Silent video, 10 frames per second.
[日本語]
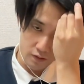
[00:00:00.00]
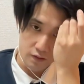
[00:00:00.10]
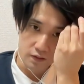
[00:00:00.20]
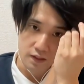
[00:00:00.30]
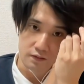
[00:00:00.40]

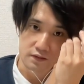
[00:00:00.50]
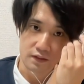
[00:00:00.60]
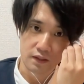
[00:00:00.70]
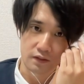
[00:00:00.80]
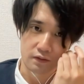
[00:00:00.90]
ランク
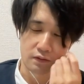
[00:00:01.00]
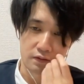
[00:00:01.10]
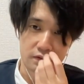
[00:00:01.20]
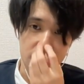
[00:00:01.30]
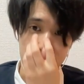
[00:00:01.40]
戦
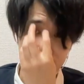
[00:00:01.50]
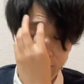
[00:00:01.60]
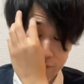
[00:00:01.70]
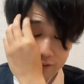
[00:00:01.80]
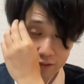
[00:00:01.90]
100
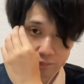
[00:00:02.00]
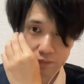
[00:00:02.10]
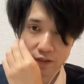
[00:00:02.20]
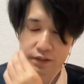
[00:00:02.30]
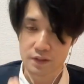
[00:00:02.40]
もいったこと
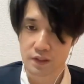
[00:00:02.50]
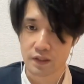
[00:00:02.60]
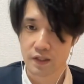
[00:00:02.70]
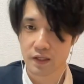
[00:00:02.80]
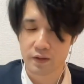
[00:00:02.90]
ですし、
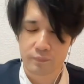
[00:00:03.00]
はい。